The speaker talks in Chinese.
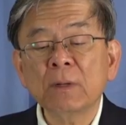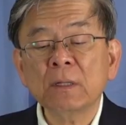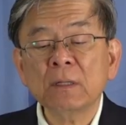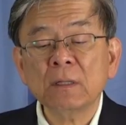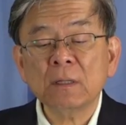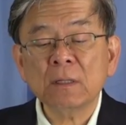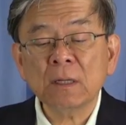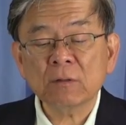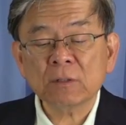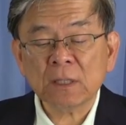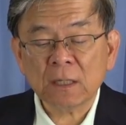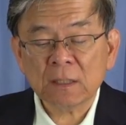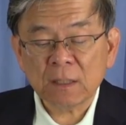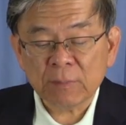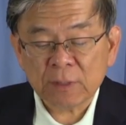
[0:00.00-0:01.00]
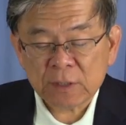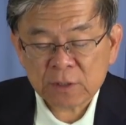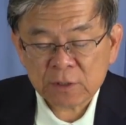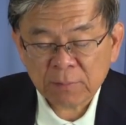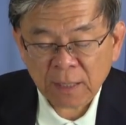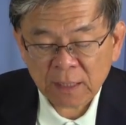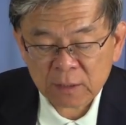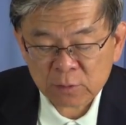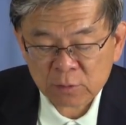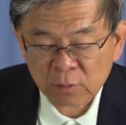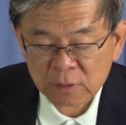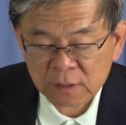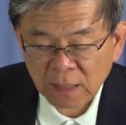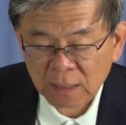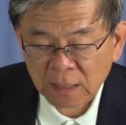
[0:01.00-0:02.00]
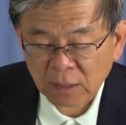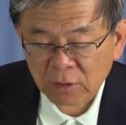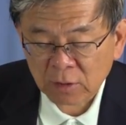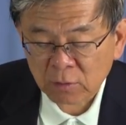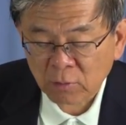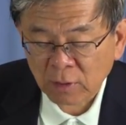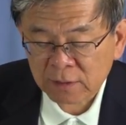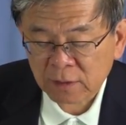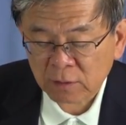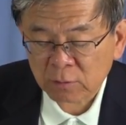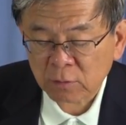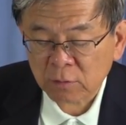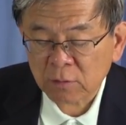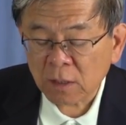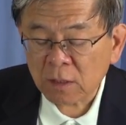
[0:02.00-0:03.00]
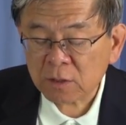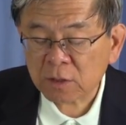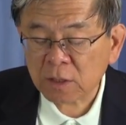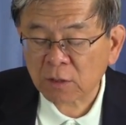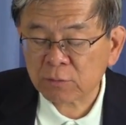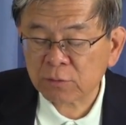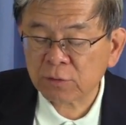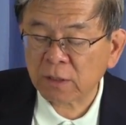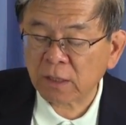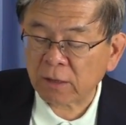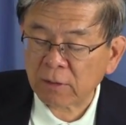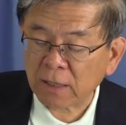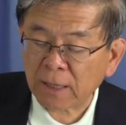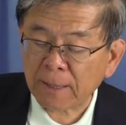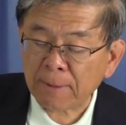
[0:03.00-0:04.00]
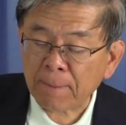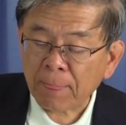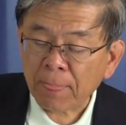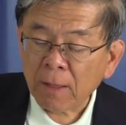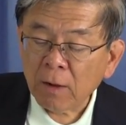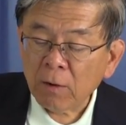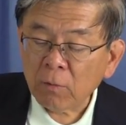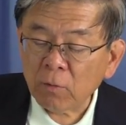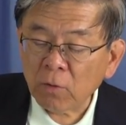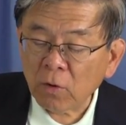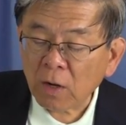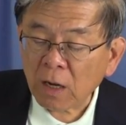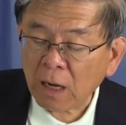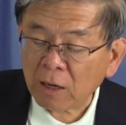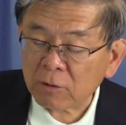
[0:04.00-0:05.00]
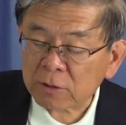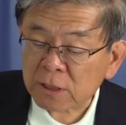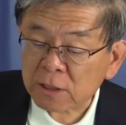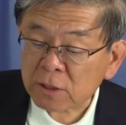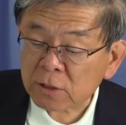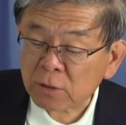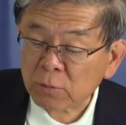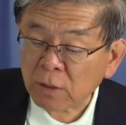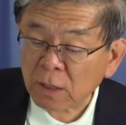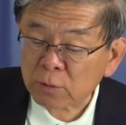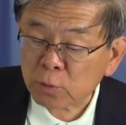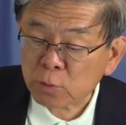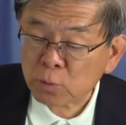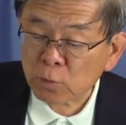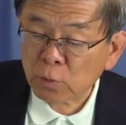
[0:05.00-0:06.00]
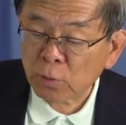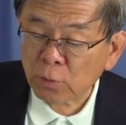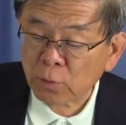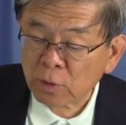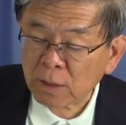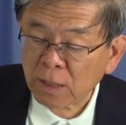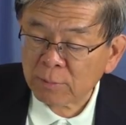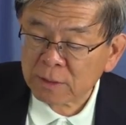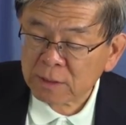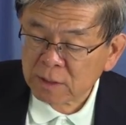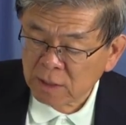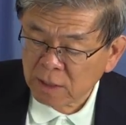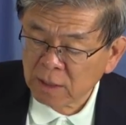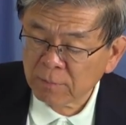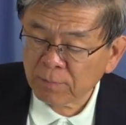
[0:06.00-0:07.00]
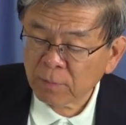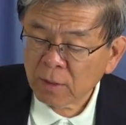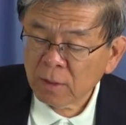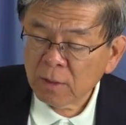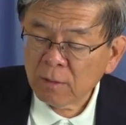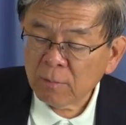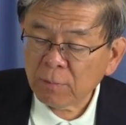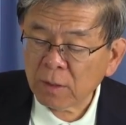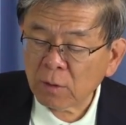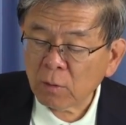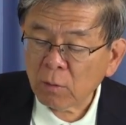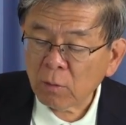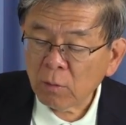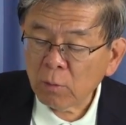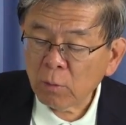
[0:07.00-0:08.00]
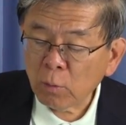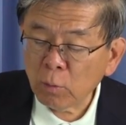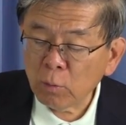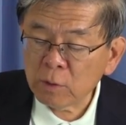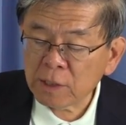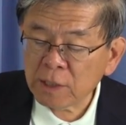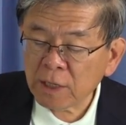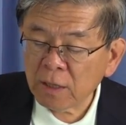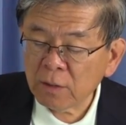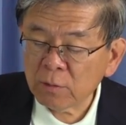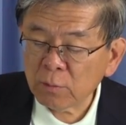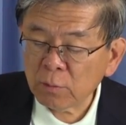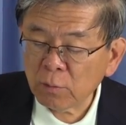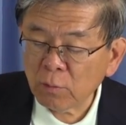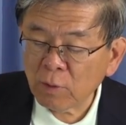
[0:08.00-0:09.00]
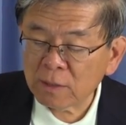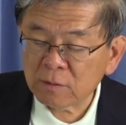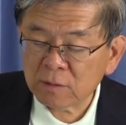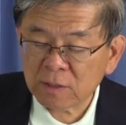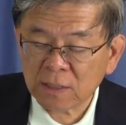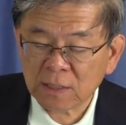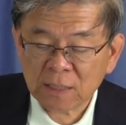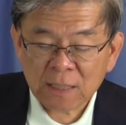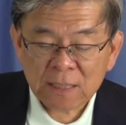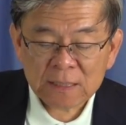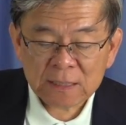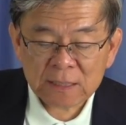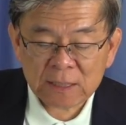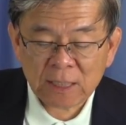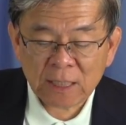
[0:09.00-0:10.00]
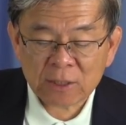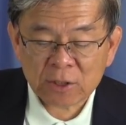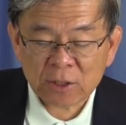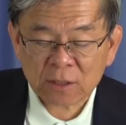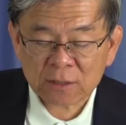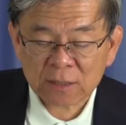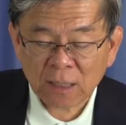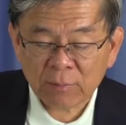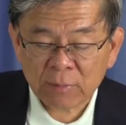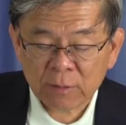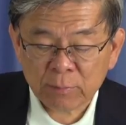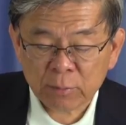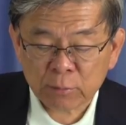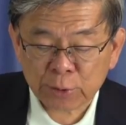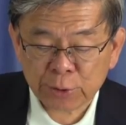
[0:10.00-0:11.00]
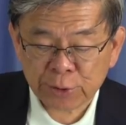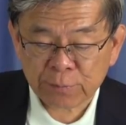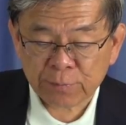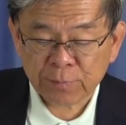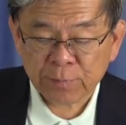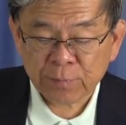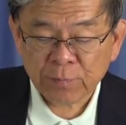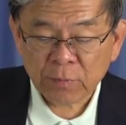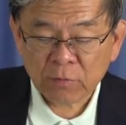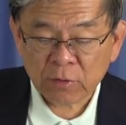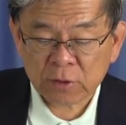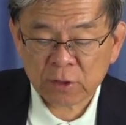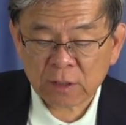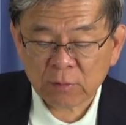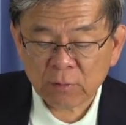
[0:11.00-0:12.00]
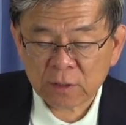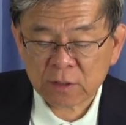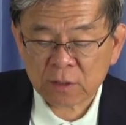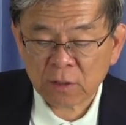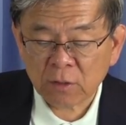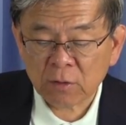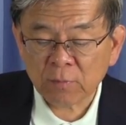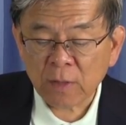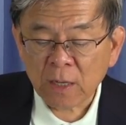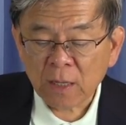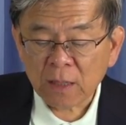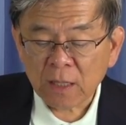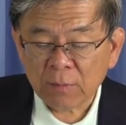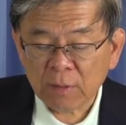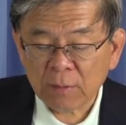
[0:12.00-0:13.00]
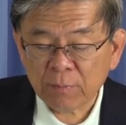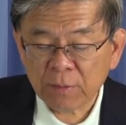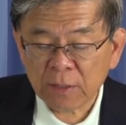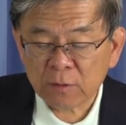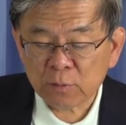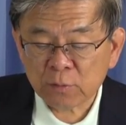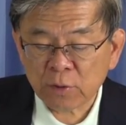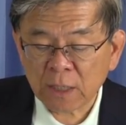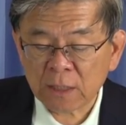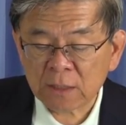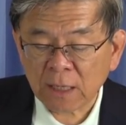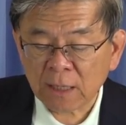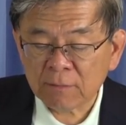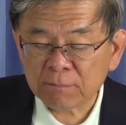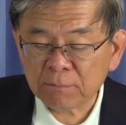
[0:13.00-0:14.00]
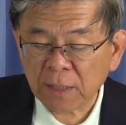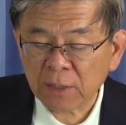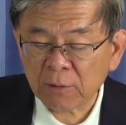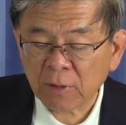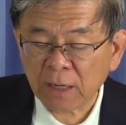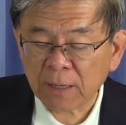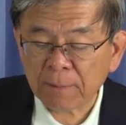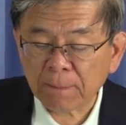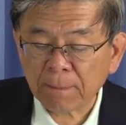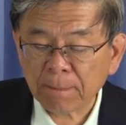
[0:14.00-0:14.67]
们要将你们支派的众长老和官长都招聚了来，我好将这些话说与他们听，并呼天唤地见证他们的不是。我知道我死后，你们必全然败坏，